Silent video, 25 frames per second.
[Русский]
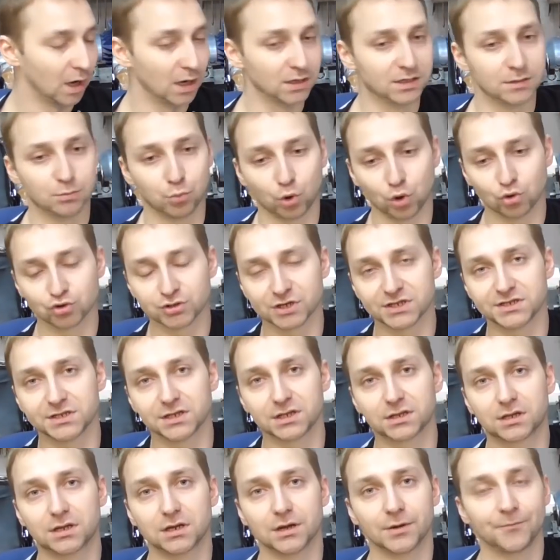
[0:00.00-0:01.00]
А тем более у
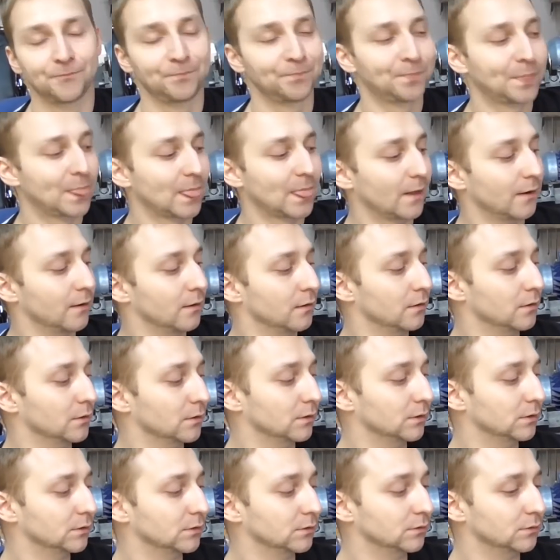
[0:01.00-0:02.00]
соседки
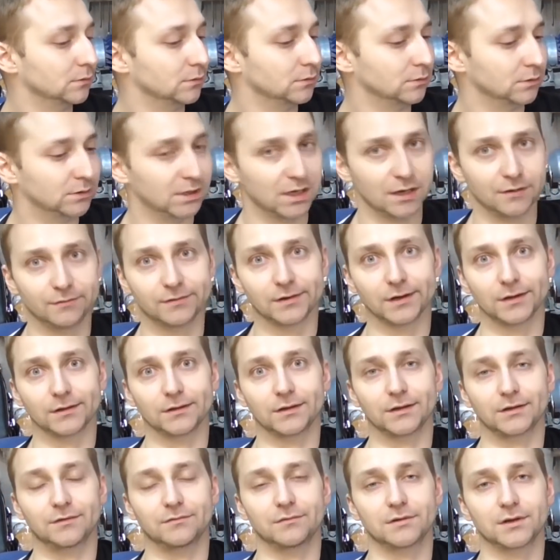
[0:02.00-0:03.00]
э,
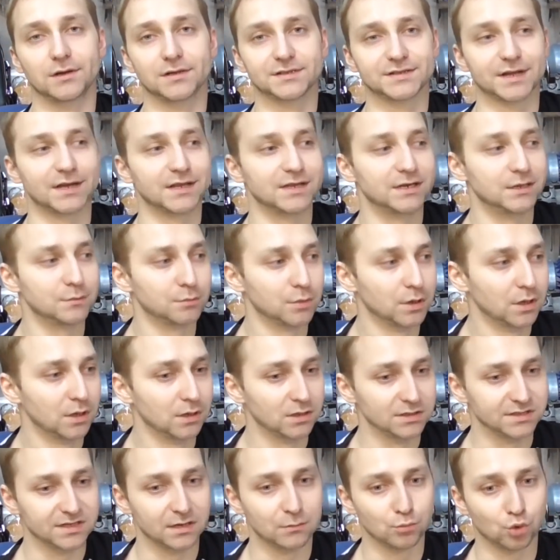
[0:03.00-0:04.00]
деревянная дверь с одним
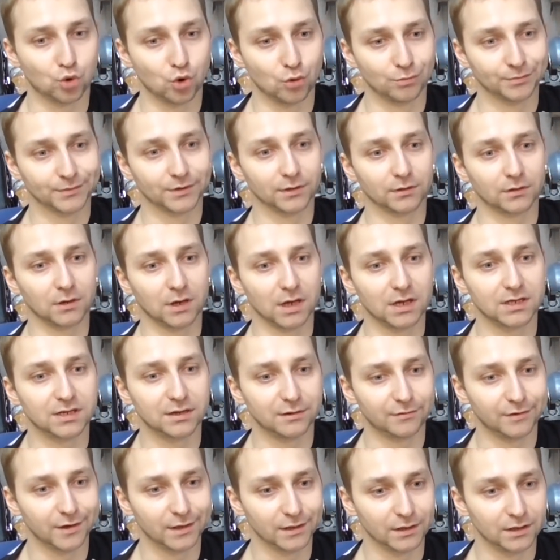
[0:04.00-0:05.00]
замком для
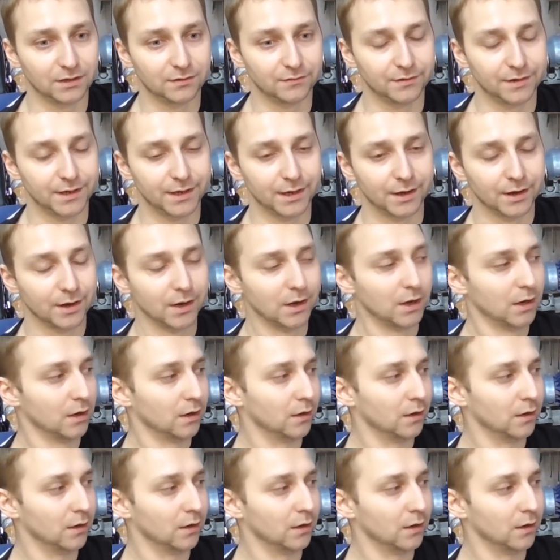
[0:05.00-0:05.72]
деревянной двери.